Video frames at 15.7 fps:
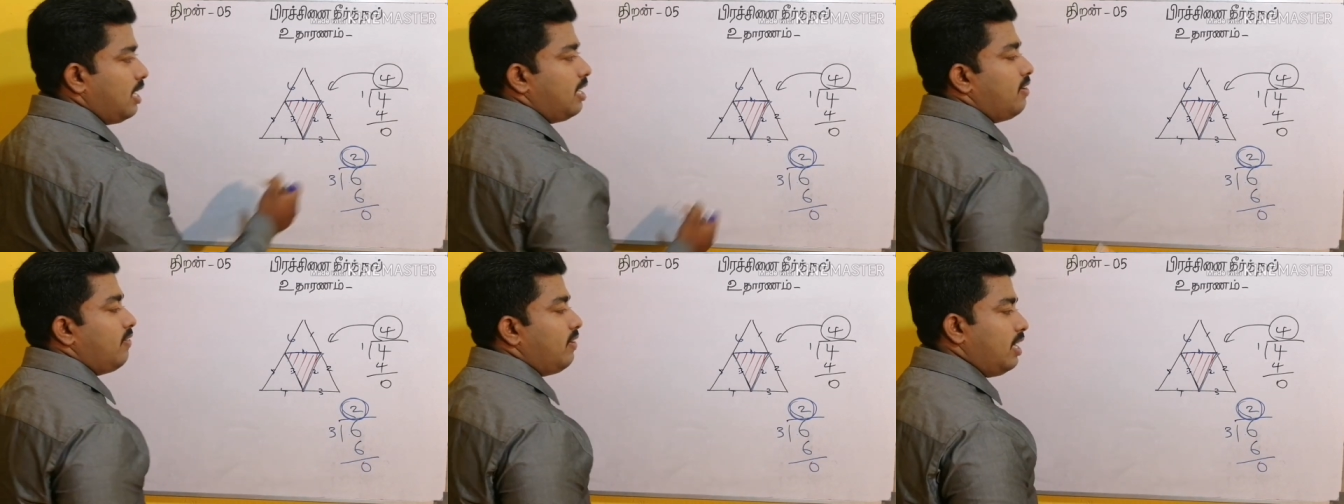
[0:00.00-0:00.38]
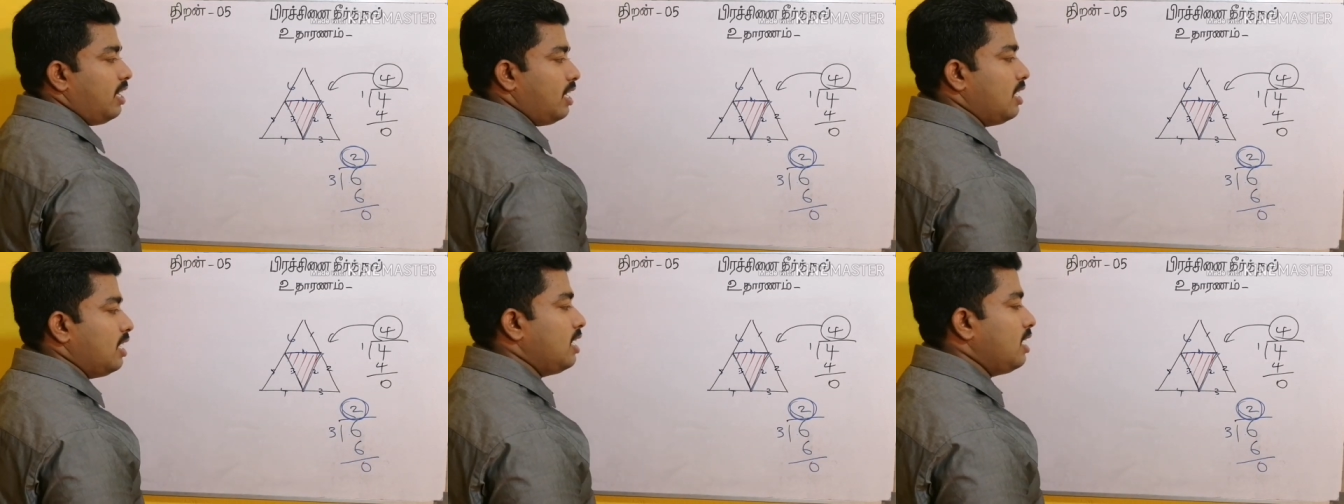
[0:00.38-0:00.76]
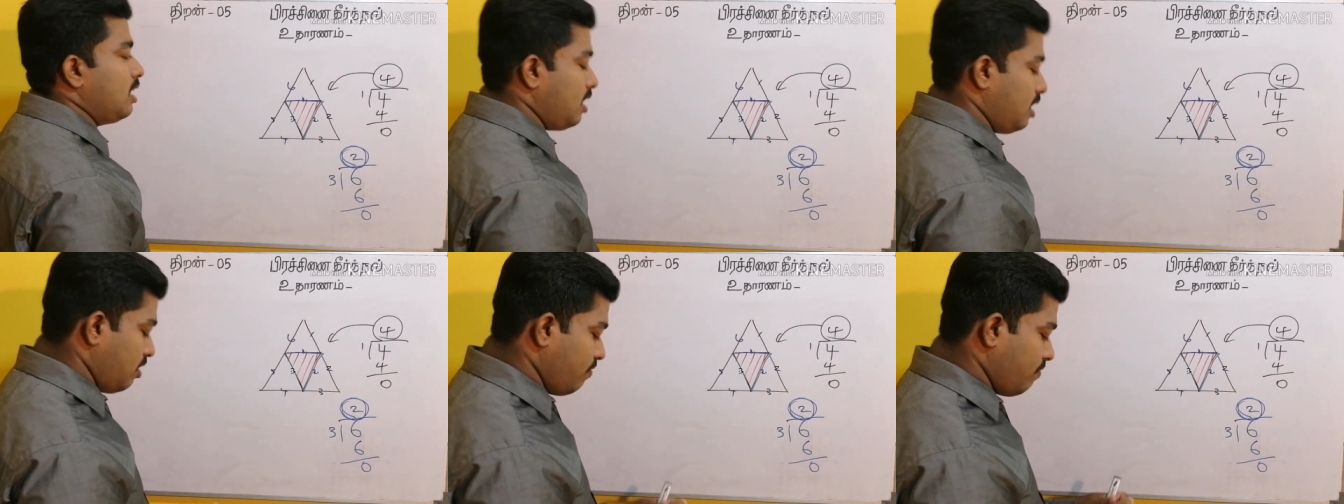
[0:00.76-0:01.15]
எனவே
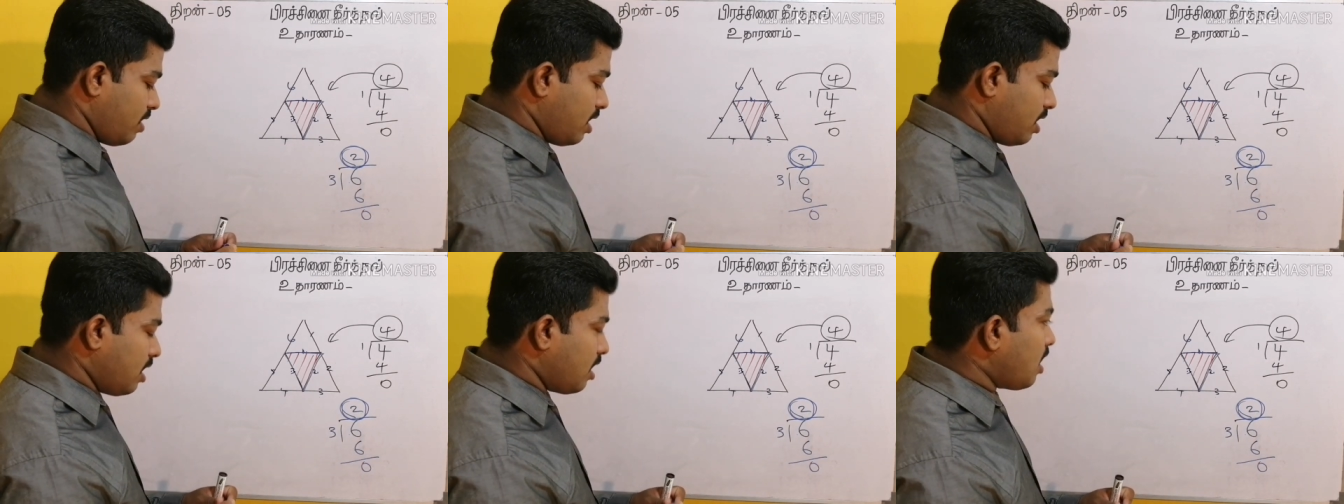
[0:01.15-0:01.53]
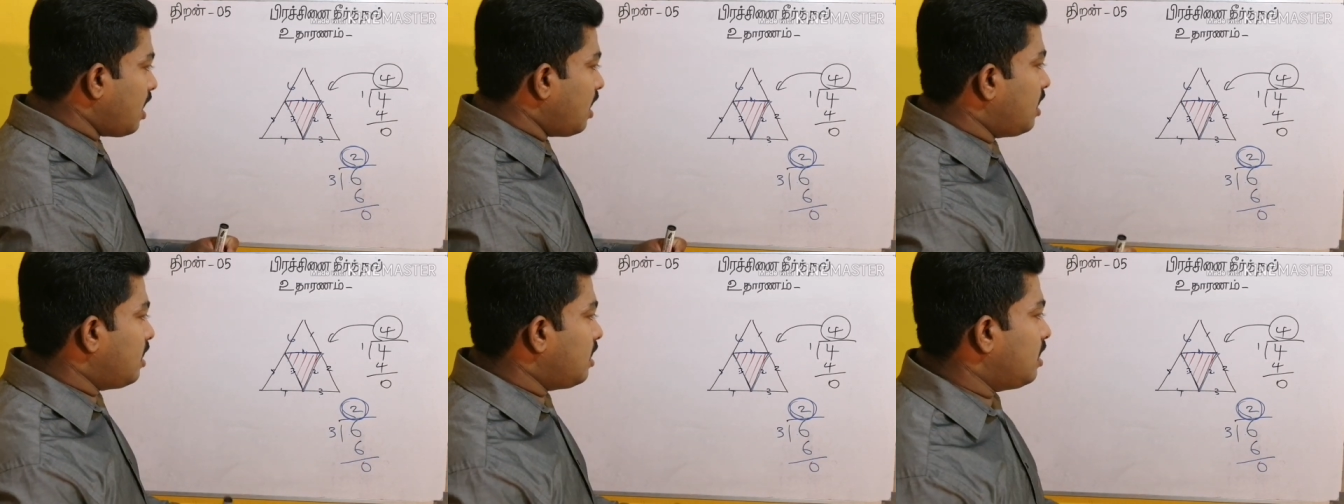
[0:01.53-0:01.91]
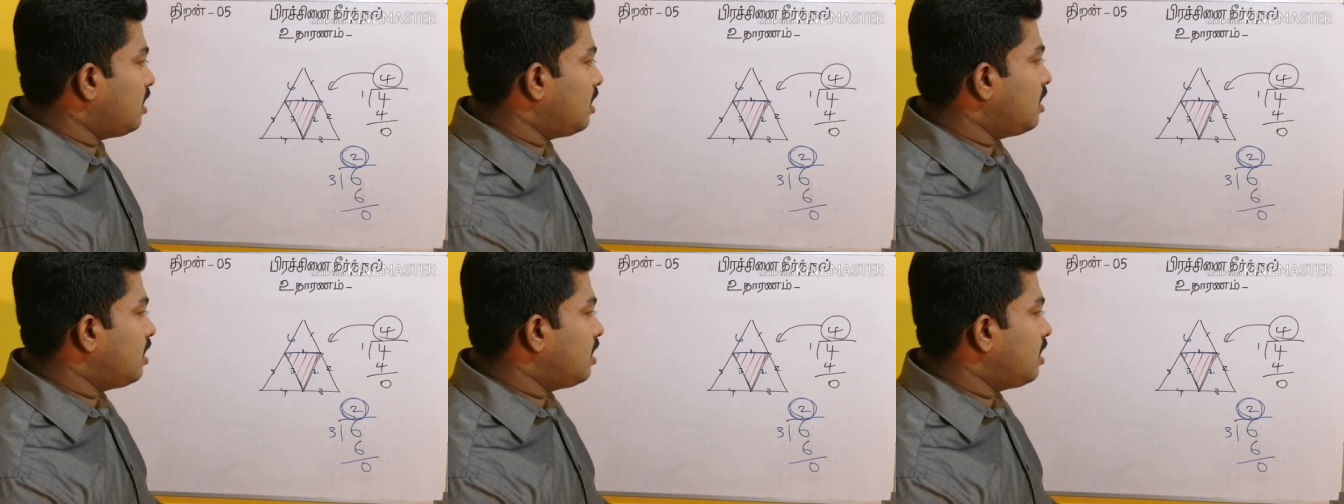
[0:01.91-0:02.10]
இவ்வாறான